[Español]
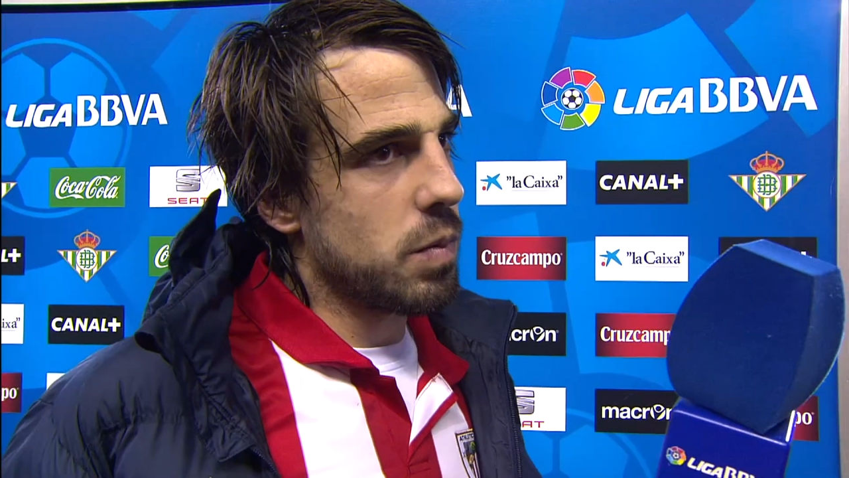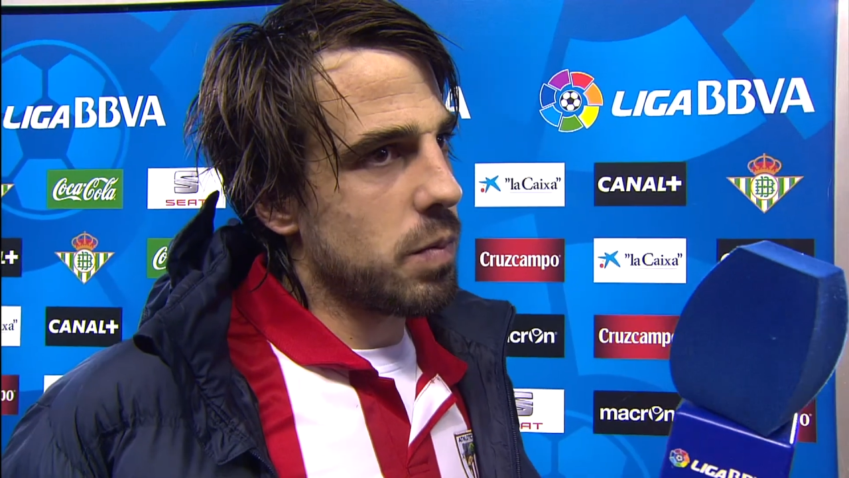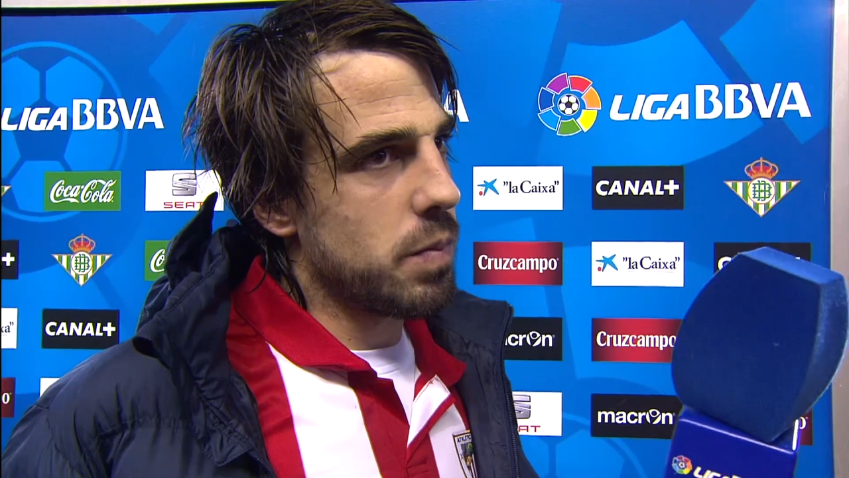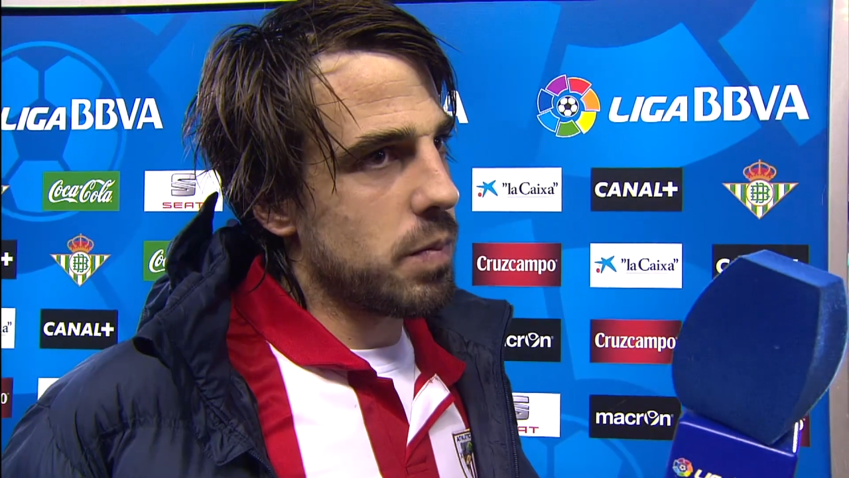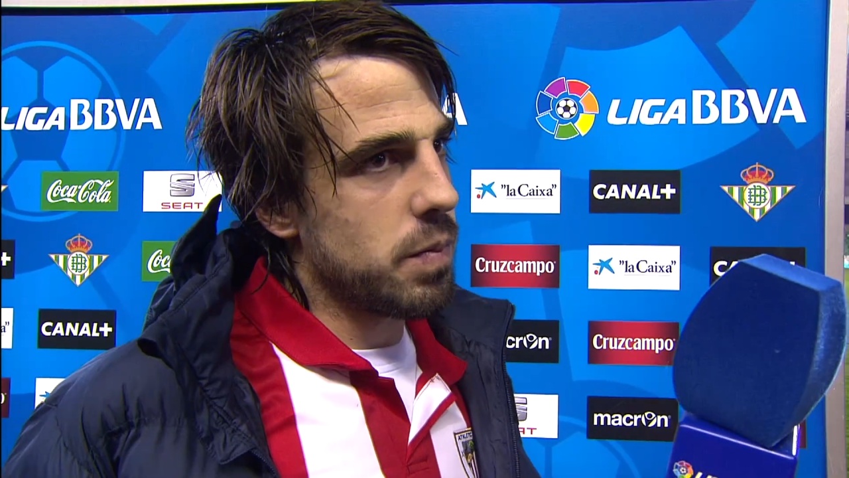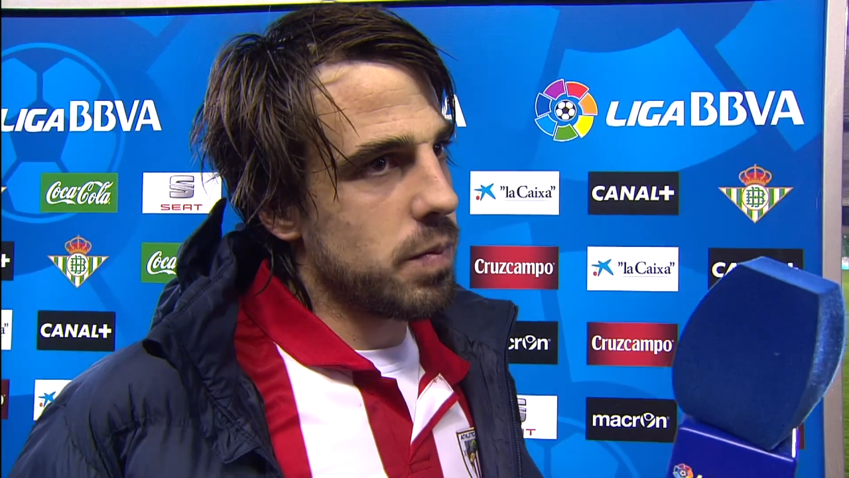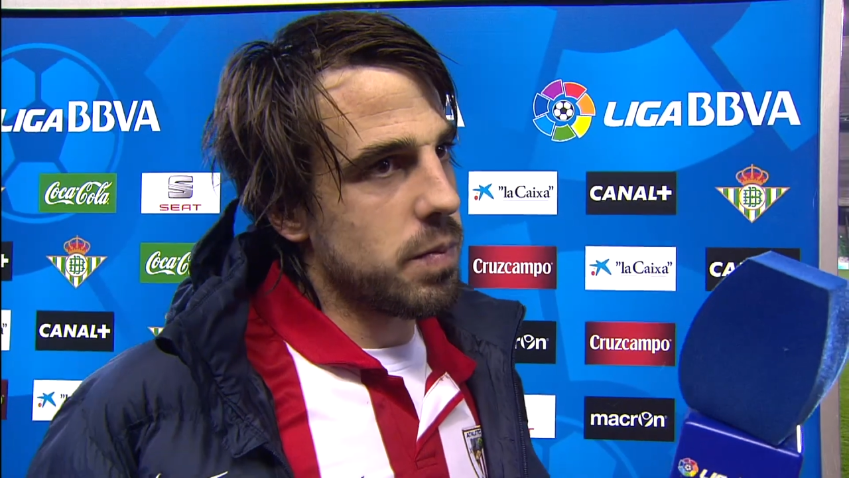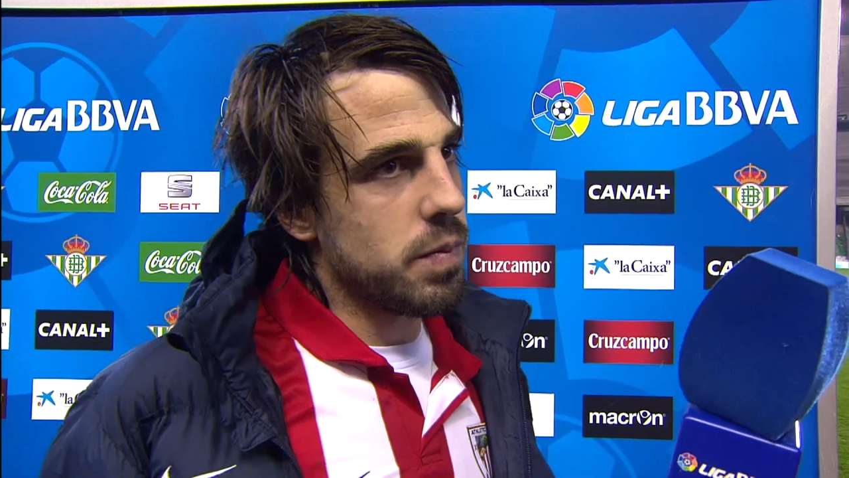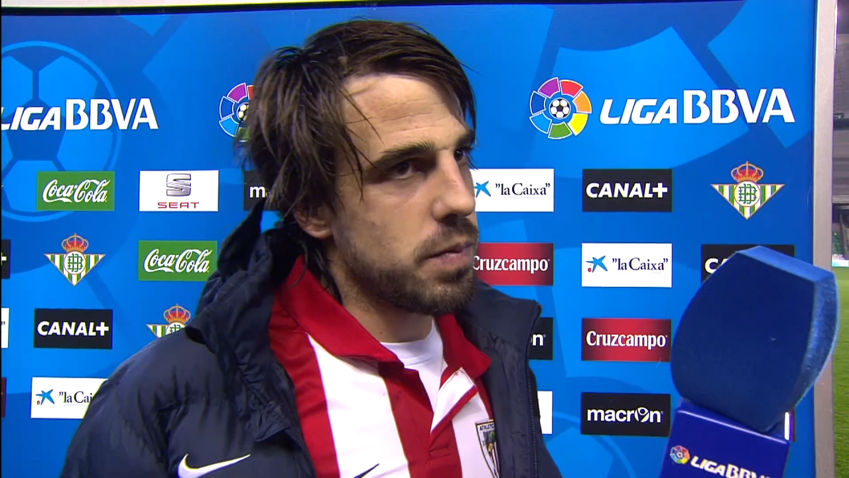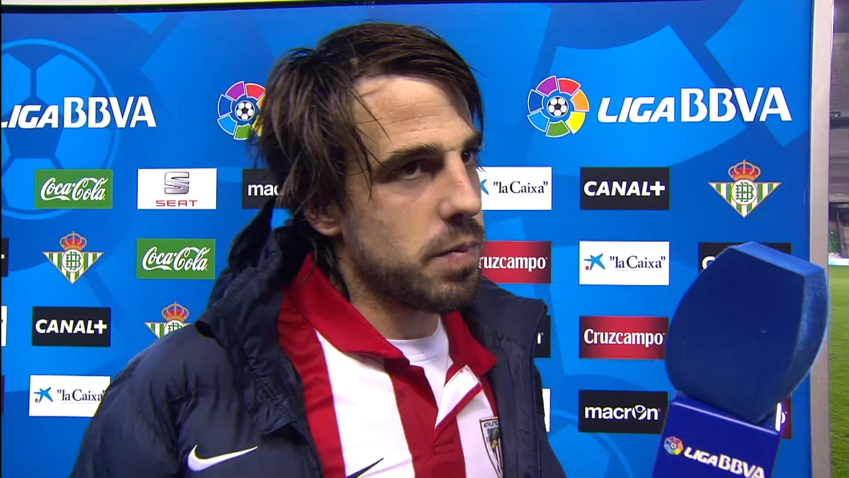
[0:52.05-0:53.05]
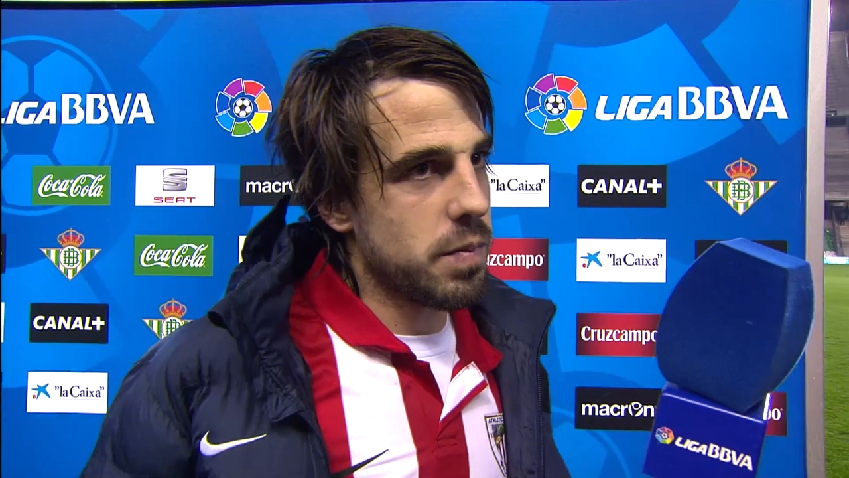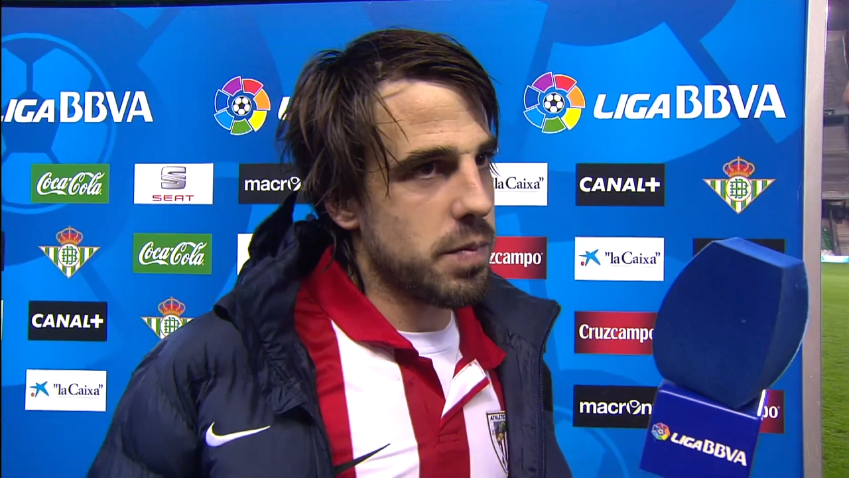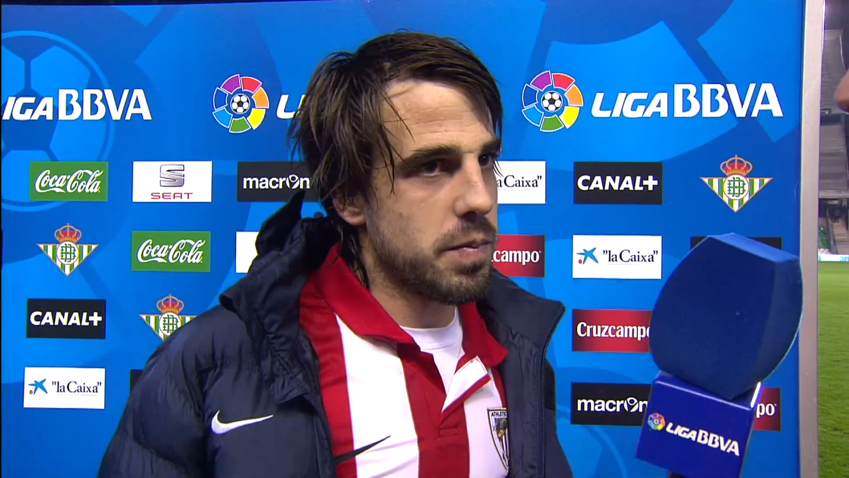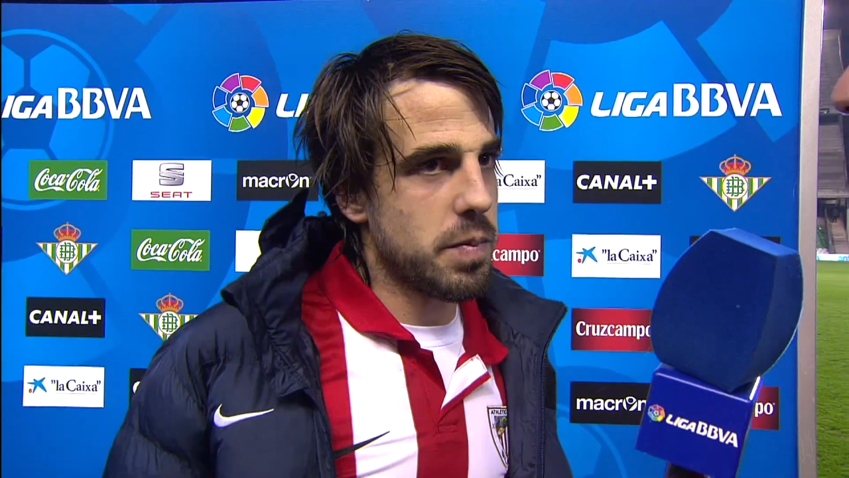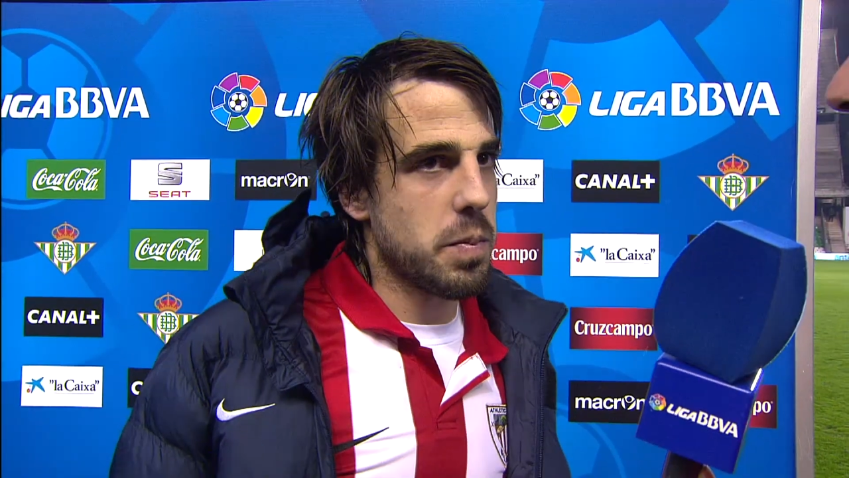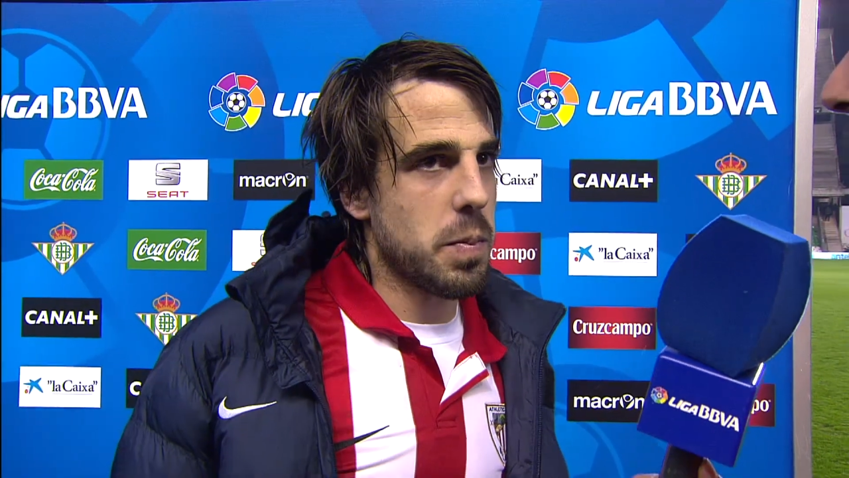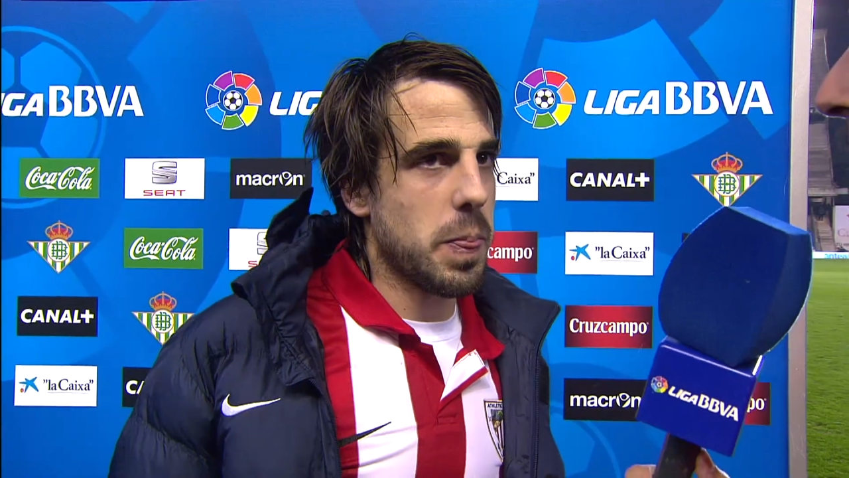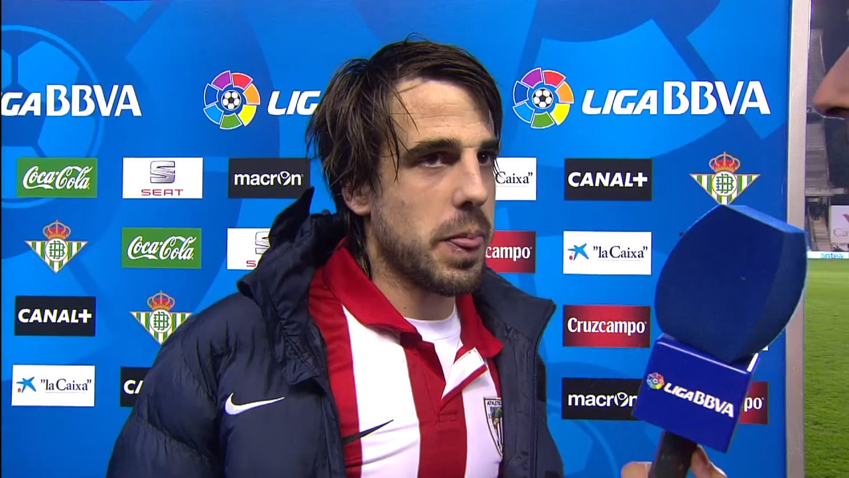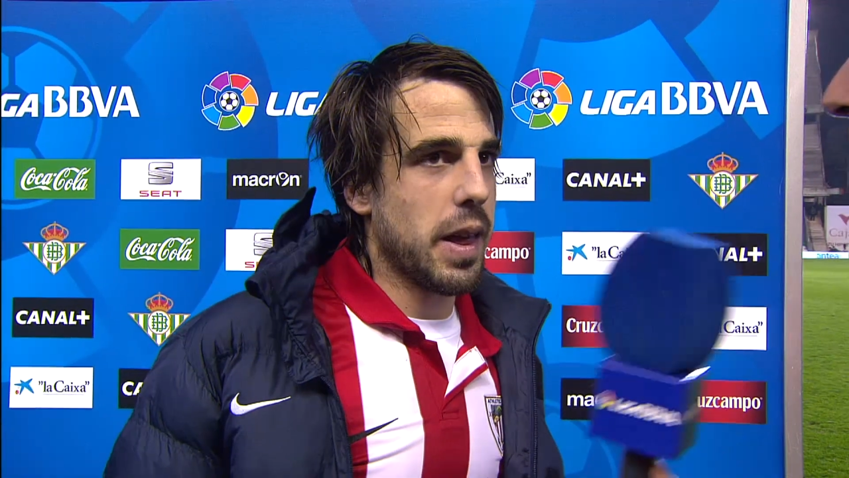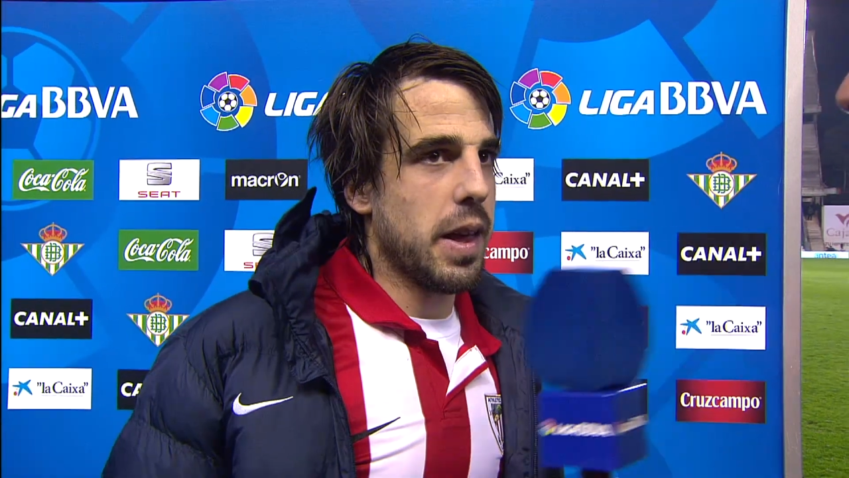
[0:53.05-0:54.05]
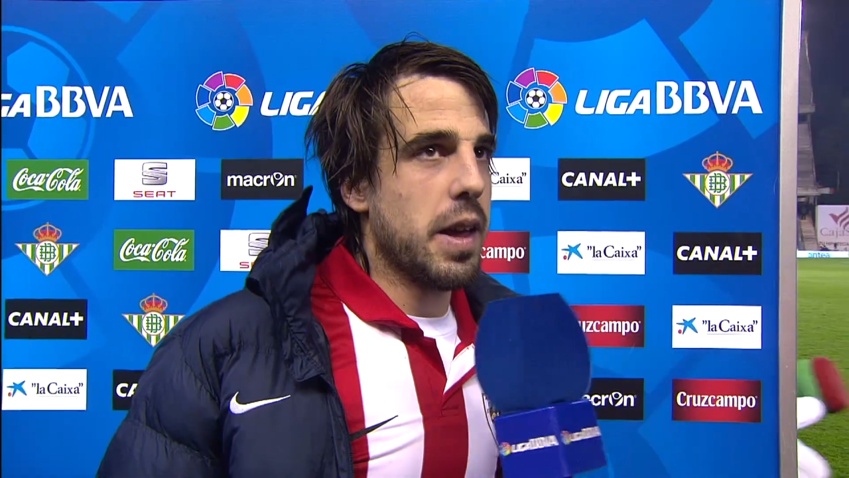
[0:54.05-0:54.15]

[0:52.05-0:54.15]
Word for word: antiguos compañeros, volver a pisar el Villamarín?